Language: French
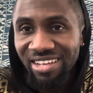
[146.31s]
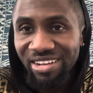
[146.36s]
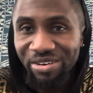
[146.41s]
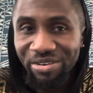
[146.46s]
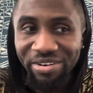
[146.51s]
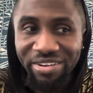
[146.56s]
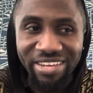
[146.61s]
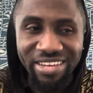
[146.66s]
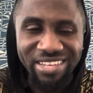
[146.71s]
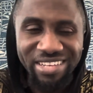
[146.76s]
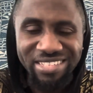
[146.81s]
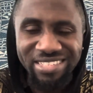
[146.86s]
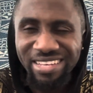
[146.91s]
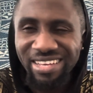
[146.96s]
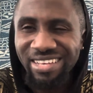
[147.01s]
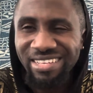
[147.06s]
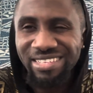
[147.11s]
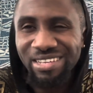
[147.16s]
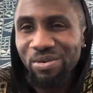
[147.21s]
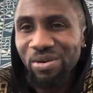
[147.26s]
OK
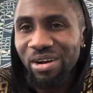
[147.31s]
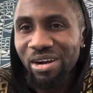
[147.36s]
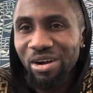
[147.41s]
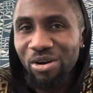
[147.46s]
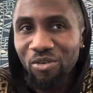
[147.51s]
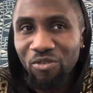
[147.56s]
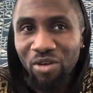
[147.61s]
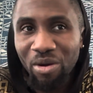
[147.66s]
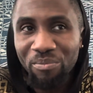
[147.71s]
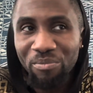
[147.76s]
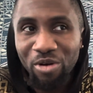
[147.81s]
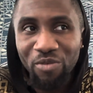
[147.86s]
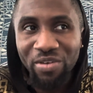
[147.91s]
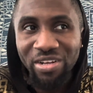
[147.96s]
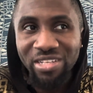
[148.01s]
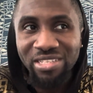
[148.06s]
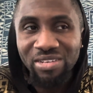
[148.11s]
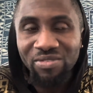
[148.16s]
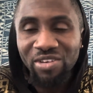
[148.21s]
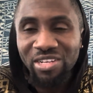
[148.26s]
C'est quoi on va, on,
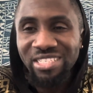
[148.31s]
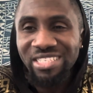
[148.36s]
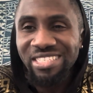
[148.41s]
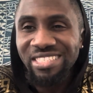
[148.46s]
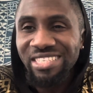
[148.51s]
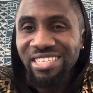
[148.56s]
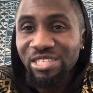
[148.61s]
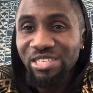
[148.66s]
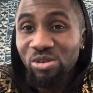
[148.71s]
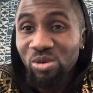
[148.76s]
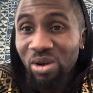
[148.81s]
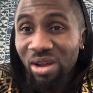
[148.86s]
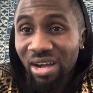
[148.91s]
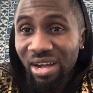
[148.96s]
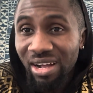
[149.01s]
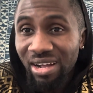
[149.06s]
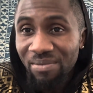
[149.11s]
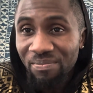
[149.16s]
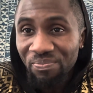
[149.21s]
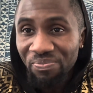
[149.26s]
va, dire 10
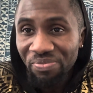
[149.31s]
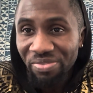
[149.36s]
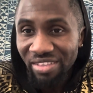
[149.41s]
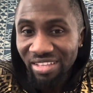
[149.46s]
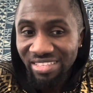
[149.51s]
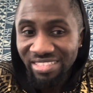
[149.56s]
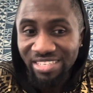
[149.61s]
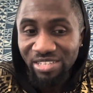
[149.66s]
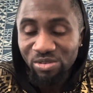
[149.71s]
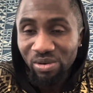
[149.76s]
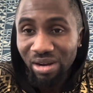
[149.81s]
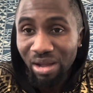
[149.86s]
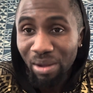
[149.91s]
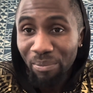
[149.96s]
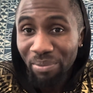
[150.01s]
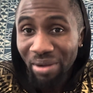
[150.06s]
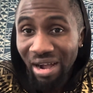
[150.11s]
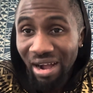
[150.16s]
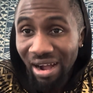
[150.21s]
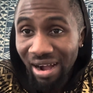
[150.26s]
dollars, 10 dollars
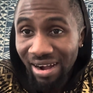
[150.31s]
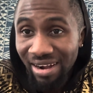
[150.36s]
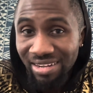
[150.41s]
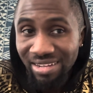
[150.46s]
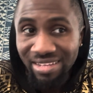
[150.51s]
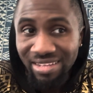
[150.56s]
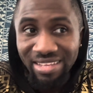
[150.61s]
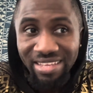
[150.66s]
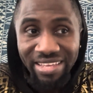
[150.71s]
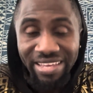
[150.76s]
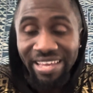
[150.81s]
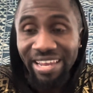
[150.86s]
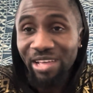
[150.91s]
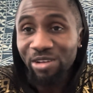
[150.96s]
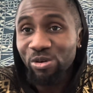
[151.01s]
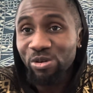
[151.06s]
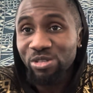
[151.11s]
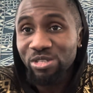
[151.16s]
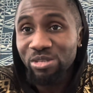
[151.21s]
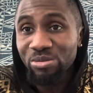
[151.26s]
par an et les
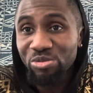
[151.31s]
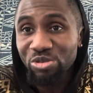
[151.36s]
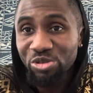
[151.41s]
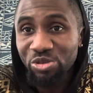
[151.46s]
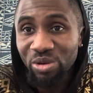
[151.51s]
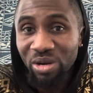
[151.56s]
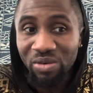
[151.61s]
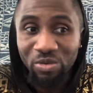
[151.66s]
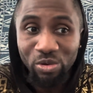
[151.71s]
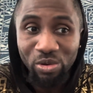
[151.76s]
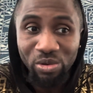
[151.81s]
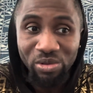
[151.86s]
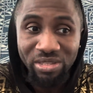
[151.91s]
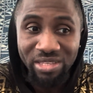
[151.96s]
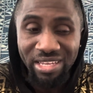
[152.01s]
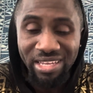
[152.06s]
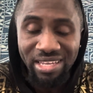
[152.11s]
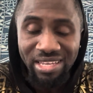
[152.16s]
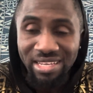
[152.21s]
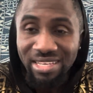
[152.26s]
contributions à
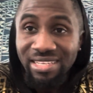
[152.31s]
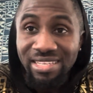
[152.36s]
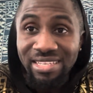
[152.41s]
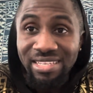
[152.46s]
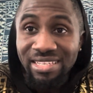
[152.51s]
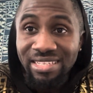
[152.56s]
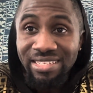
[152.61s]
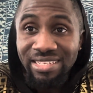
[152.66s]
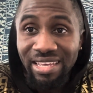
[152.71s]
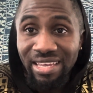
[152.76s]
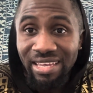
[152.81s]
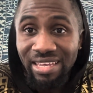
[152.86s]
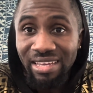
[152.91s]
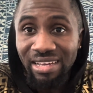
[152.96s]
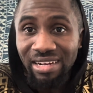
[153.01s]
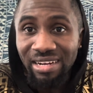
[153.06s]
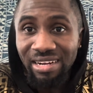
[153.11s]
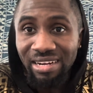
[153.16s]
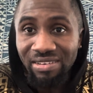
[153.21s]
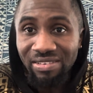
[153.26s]
volonté. C'est,
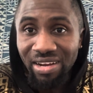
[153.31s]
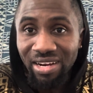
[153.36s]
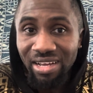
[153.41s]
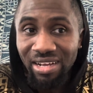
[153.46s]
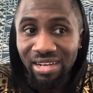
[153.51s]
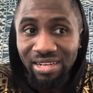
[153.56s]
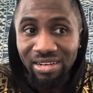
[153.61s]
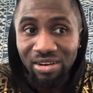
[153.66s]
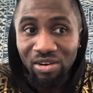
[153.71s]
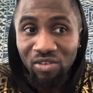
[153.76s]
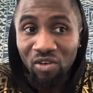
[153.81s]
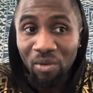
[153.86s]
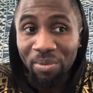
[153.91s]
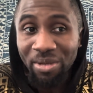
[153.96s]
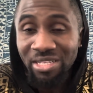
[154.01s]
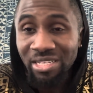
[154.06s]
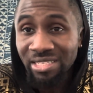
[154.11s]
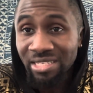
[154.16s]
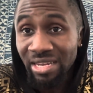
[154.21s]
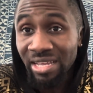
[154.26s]
euh, voilà, on va pas
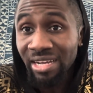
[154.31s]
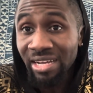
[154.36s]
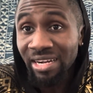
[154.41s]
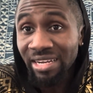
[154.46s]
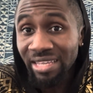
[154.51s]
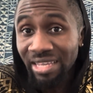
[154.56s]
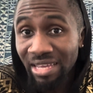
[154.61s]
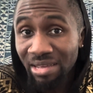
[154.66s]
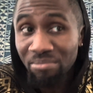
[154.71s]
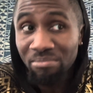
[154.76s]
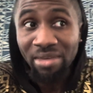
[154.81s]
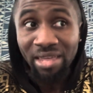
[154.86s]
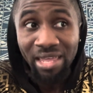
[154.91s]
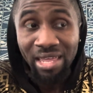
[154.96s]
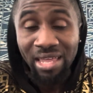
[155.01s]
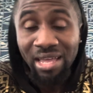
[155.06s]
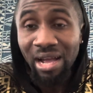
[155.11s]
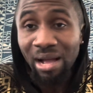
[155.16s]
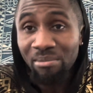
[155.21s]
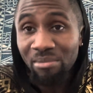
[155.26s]
dire que ce n'est rien,
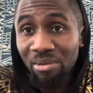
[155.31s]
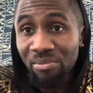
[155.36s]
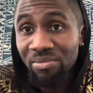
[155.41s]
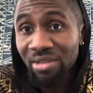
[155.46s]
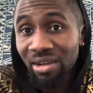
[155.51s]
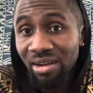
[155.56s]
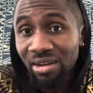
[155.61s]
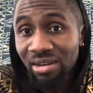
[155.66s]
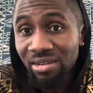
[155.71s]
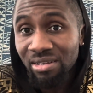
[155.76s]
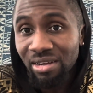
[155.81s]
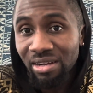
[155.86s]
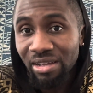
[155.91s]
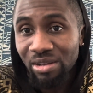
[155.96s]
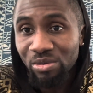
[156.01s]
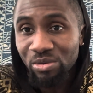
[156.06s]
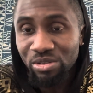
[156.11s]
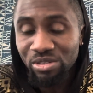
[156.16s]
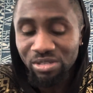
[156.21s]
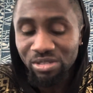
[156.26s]
mais en même temps,
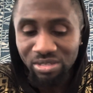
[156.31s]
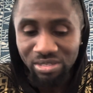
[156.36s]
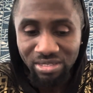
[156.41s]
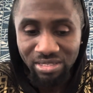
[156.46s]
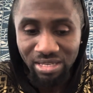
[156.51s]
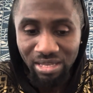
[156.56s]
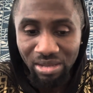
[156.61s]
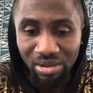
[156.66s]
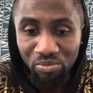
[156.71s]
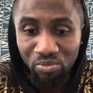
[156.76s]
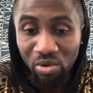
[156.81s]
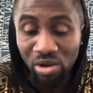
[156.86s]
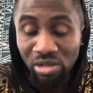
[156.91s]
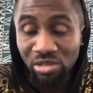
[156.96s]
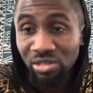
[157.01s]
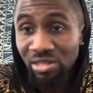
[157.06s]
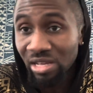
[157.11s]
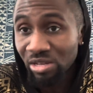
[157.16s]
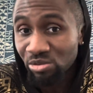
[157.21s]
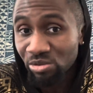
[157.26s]
écoute, c'est pour
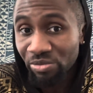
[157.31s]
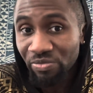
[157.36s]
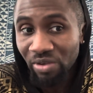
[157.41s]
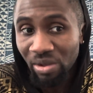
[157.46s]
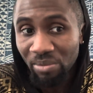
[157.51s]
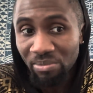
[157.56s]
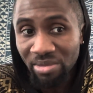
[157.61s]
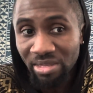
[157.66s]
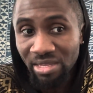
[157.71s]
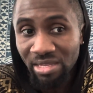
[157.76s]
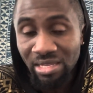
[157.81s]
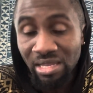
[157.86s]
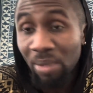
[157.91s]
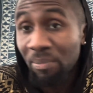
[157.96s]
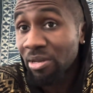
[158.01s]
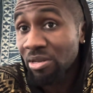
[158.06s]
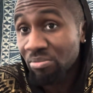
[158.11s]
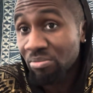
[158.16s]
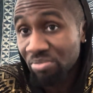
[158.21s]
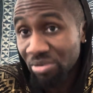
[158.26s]
être dans une famille, il n'y a
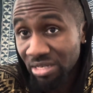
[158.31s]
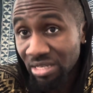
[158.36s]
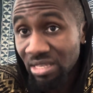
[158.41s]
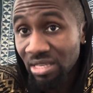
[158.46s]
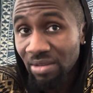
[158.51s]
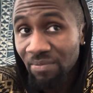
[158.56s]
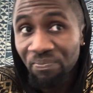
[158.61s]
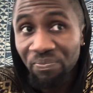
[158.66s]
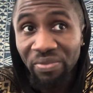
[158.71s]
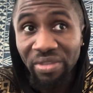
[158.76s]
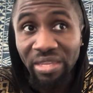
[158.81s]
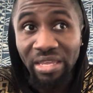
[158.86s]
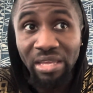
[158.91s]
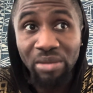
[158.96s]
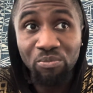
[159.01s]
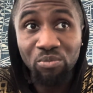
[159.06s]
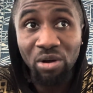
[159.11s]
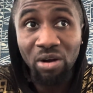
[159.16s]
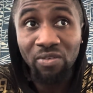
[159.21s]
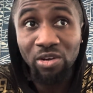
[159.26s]
pas de prix. Et
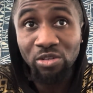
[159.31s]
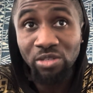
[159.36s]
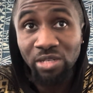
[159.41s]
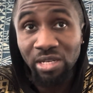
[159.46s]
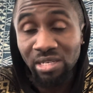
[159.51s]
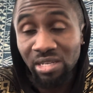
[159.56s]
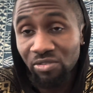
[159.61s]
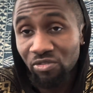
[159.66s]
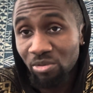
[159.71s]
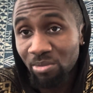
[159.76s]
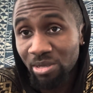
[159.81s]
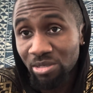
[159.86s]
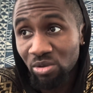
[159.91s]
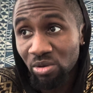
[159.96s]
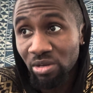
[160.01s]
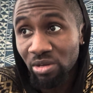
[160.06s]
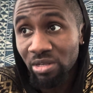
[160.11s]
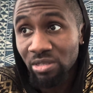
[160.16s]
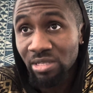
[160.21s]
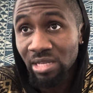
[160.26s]
pour avoir le genre
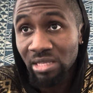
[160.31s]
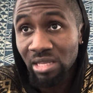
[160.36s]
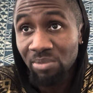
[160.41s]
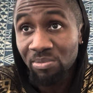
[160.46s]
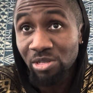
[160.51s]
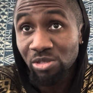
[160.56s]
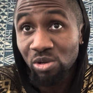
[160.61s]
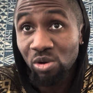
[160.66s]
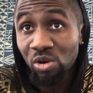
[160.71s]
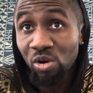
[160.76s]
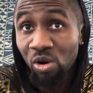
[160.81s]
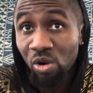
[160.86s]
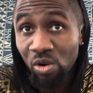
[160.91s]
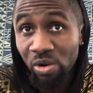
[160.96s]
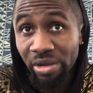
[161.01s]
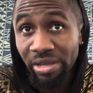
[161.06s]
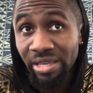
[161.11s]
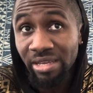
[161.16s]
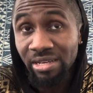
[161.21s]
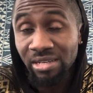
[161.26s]
d'informations que certaines personnes ont
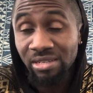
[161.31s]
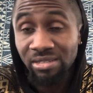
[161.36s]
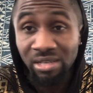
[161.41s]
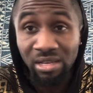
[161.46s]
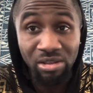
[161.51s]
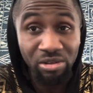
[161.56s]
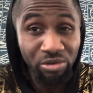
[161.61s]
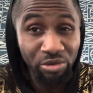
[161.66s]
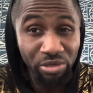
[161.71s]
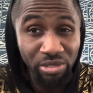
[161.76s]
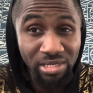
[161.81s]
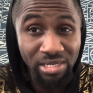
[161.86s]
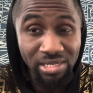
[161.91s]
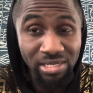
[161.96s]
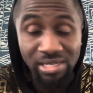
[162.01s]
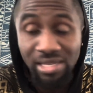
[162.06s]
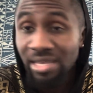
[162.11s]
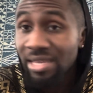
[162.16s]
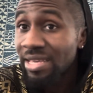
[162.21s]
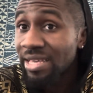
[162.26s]
et que ça leur
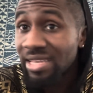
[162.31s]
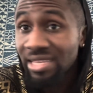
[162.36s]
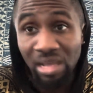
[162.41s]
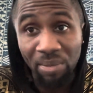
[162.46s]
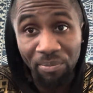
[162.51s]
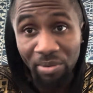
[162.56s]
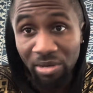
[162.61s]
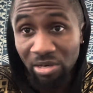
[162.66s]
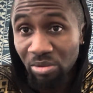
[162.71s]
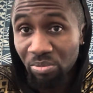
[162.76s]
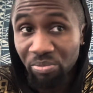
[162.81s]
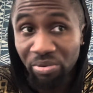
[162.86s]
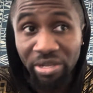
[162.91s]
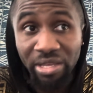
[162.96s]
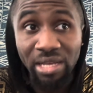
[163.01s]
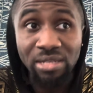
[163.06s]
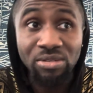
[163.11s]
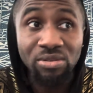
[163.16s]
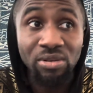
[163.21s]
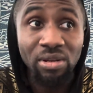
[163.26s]
réussisse, il n'y a pas de prix
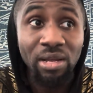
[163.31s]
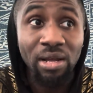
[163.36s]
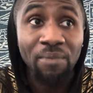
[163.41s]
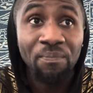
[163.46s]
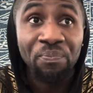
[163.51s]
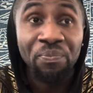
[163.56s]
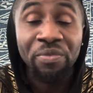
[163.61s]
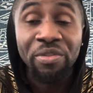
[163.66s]
à cela.